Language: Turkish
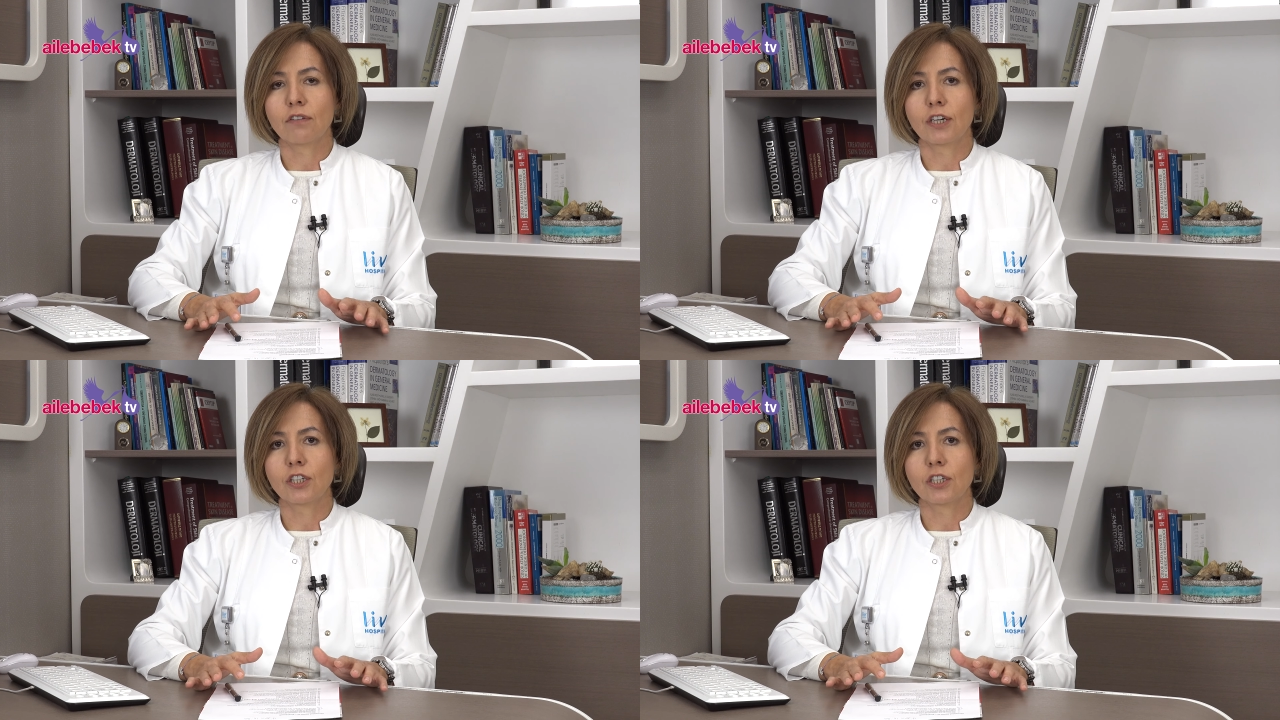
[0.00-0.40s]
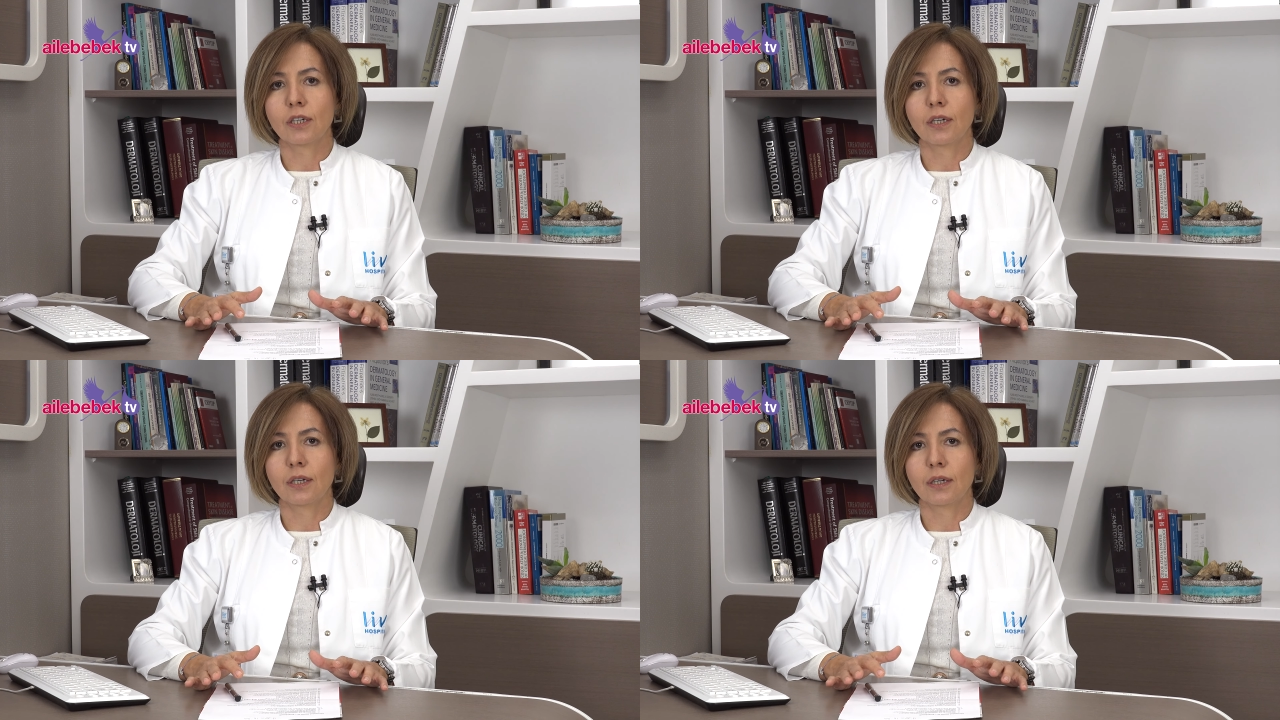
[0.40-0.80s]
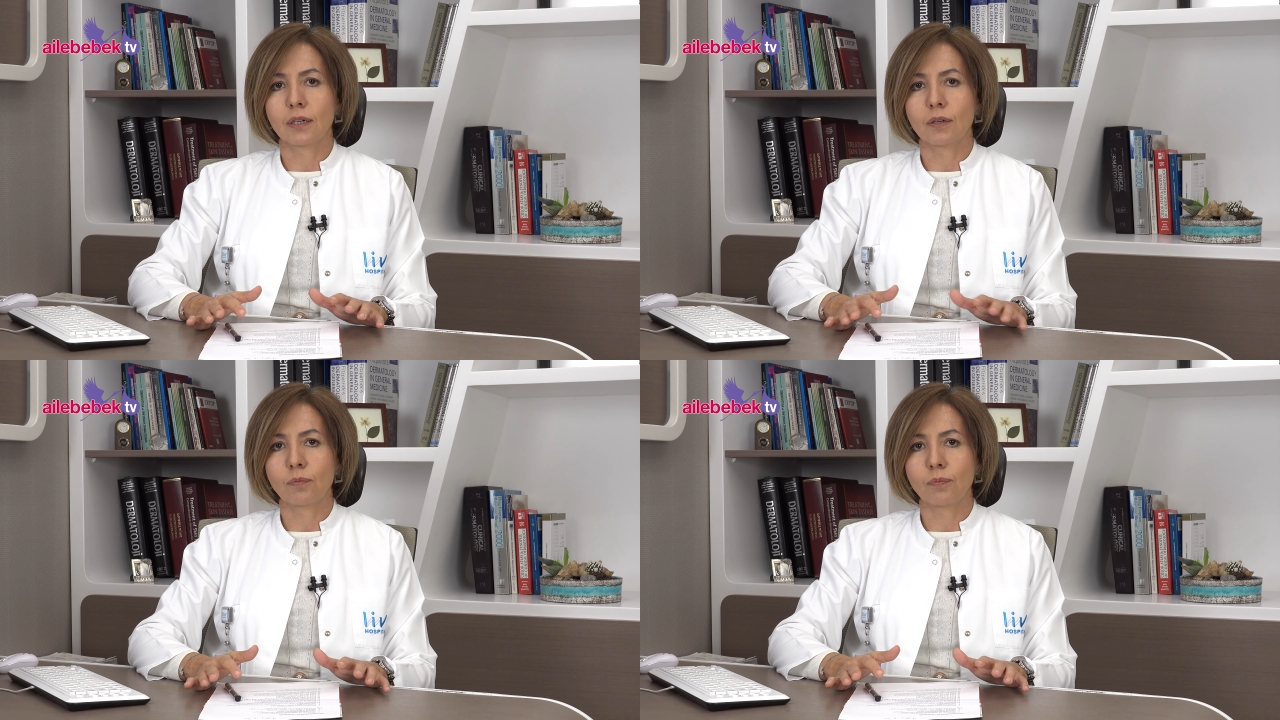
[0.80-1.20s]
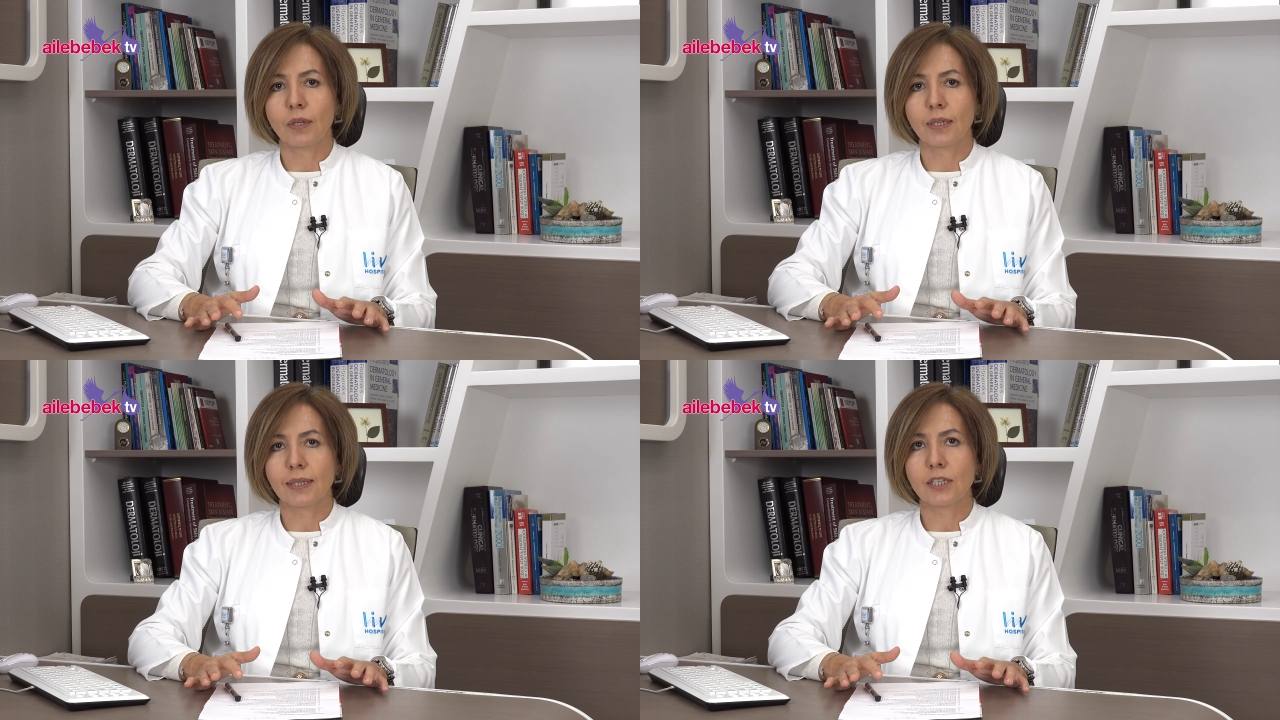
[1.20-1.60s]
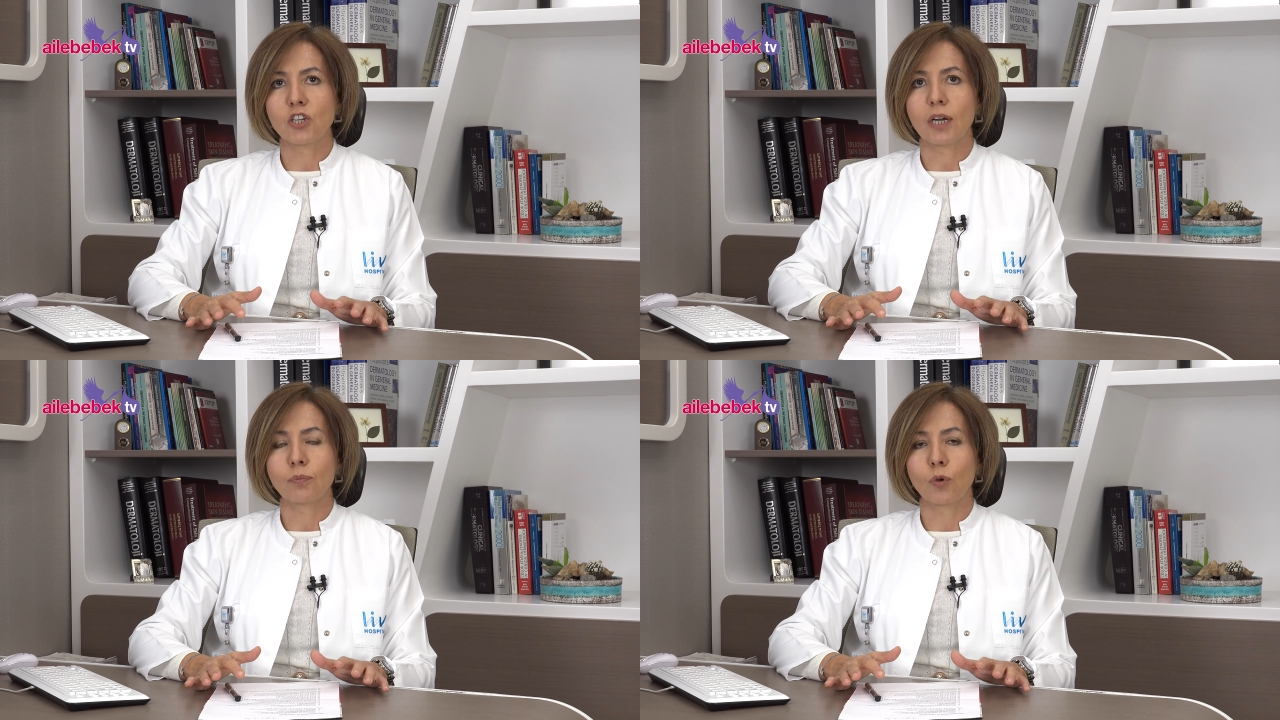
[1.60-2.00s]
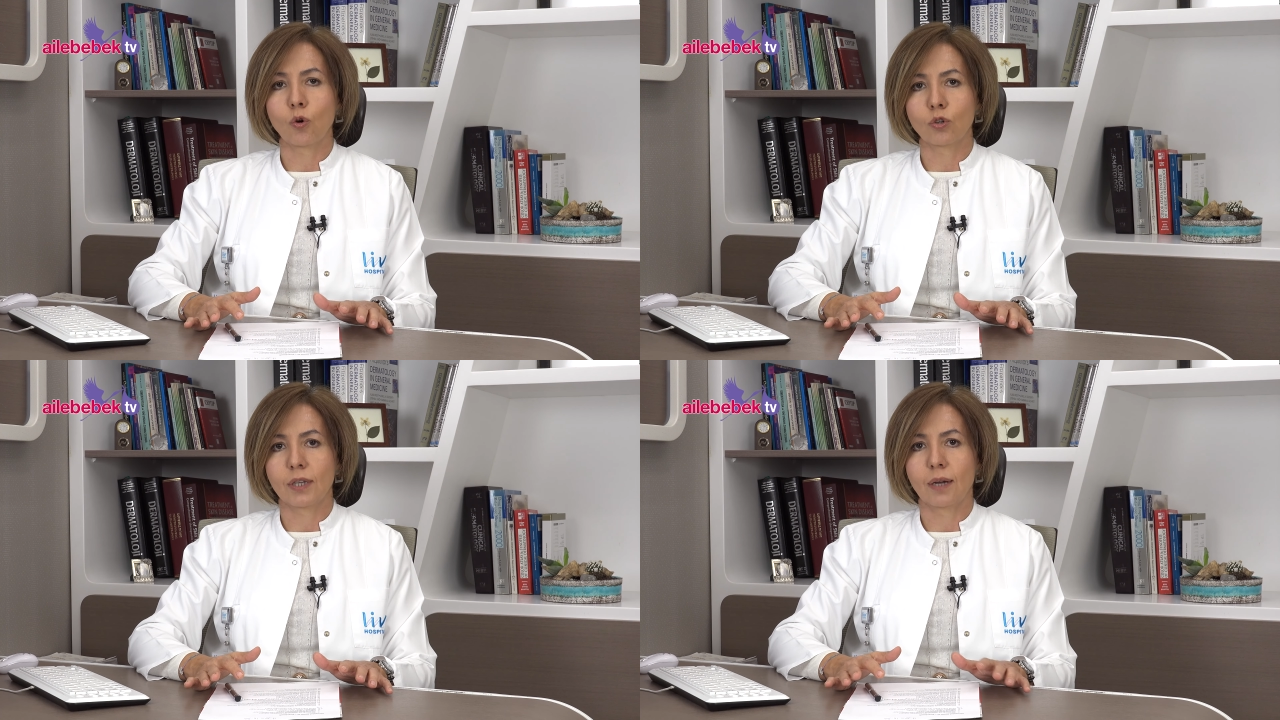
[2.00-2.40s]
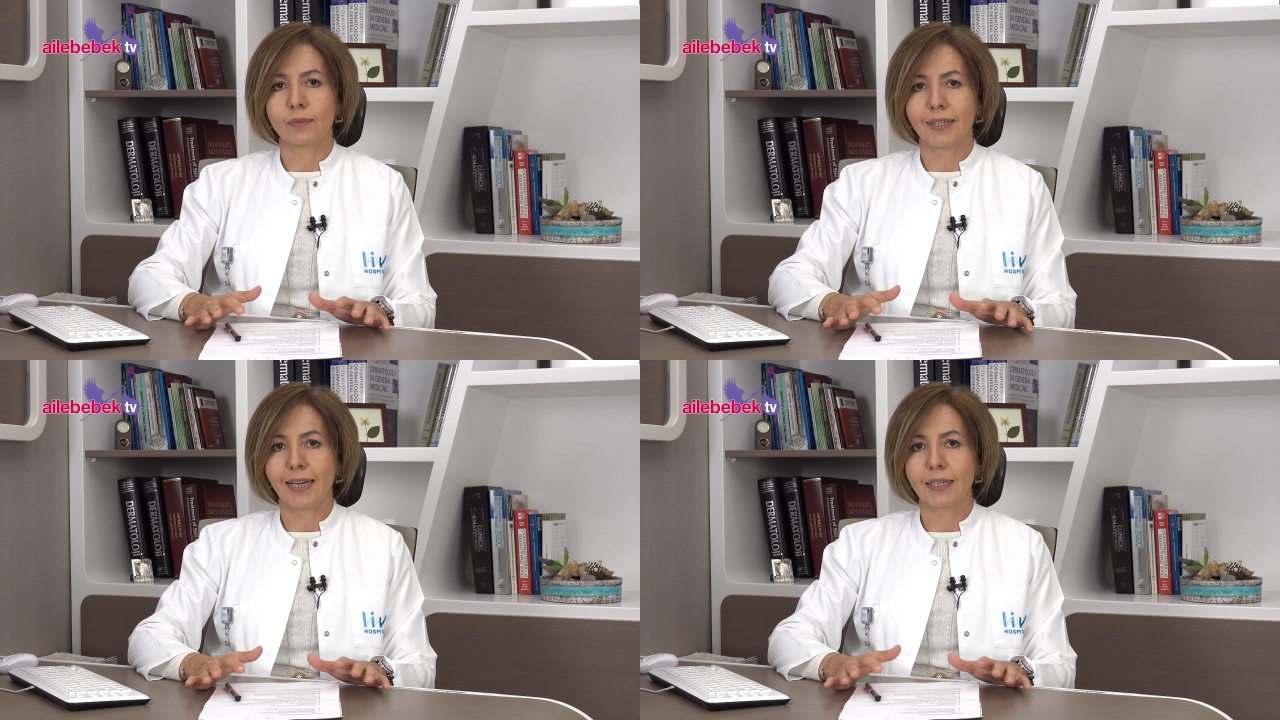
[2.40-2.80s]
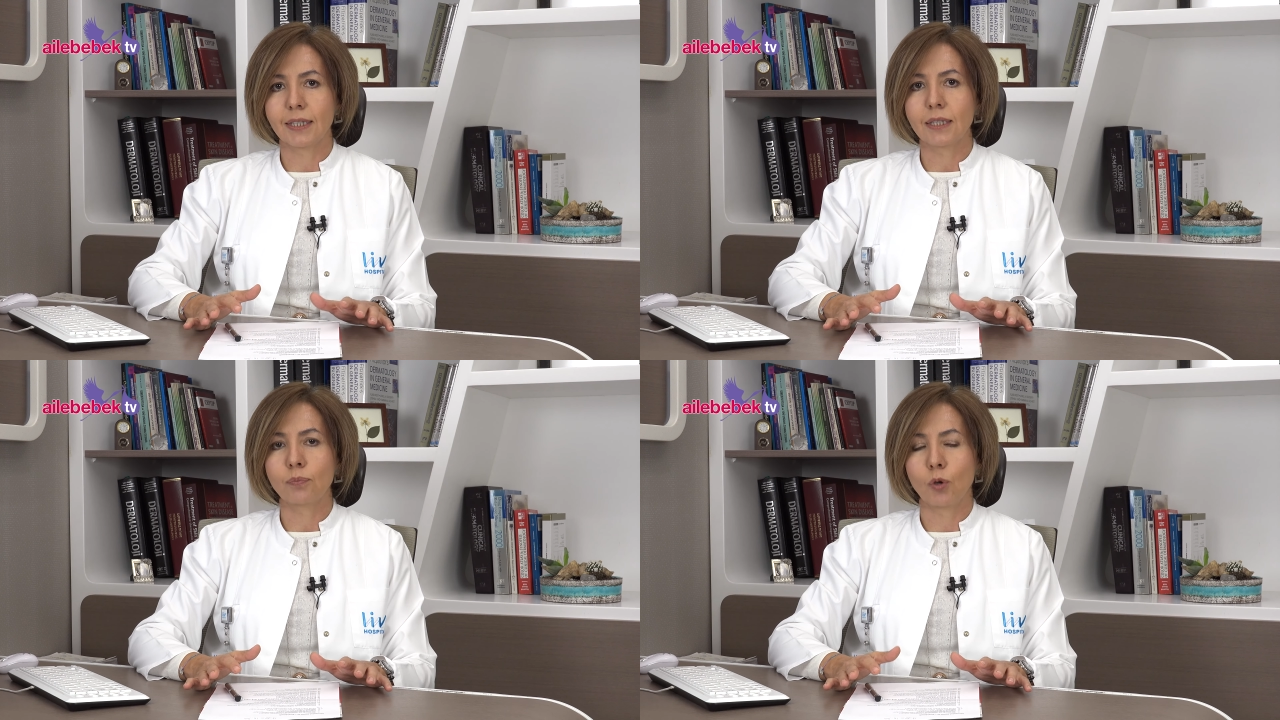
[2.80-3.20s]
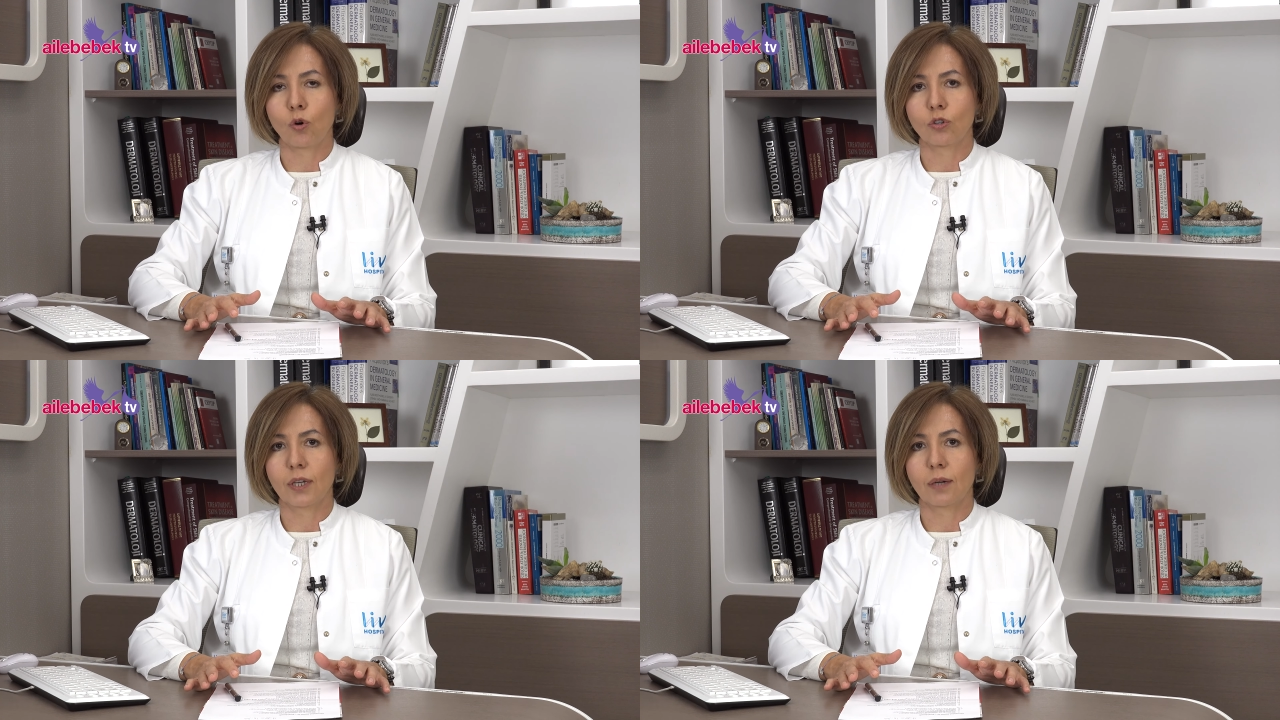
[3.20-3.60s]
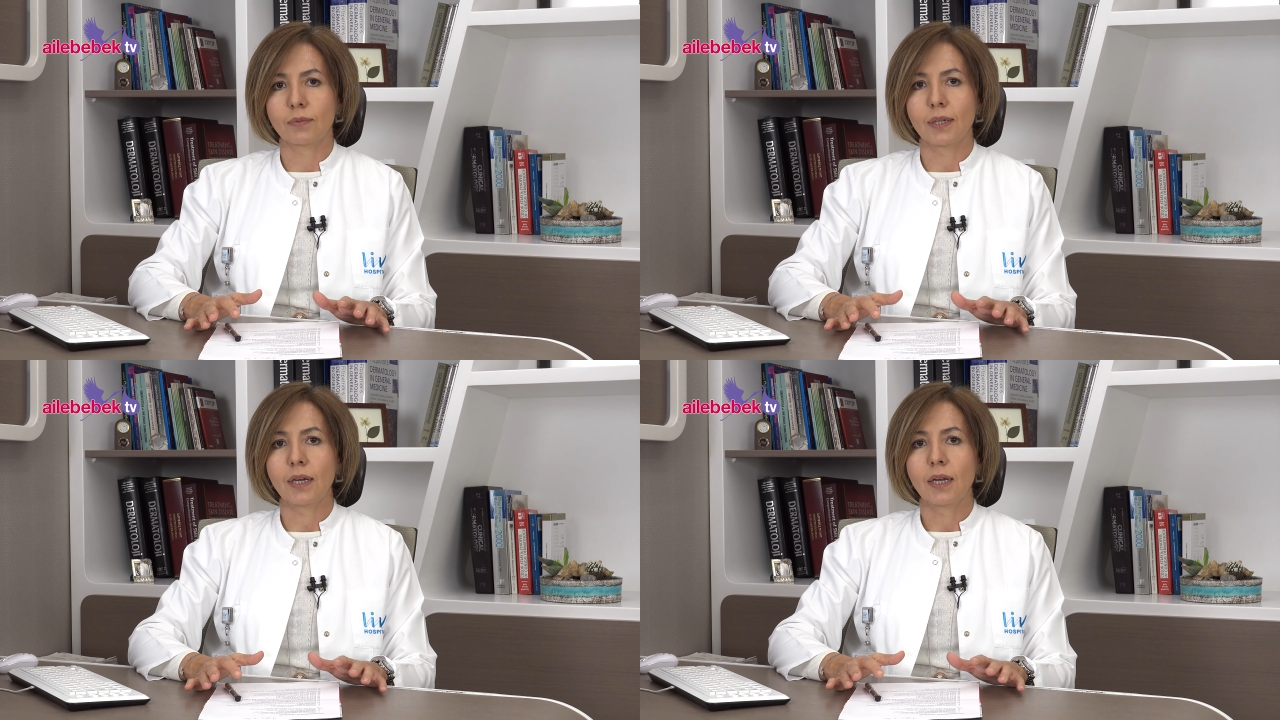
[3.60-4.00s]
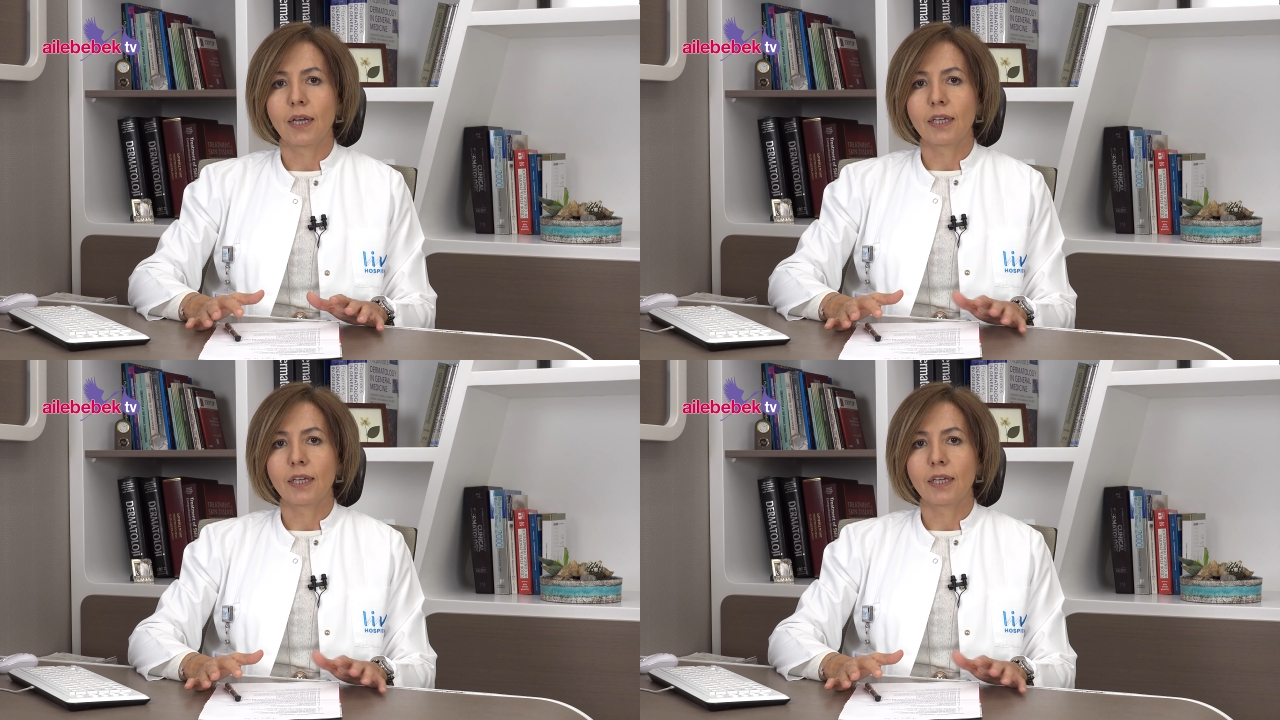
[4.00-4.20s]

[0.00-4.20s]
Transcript: yavaş e, sıcak bir ortamda yani ılık bir ortamda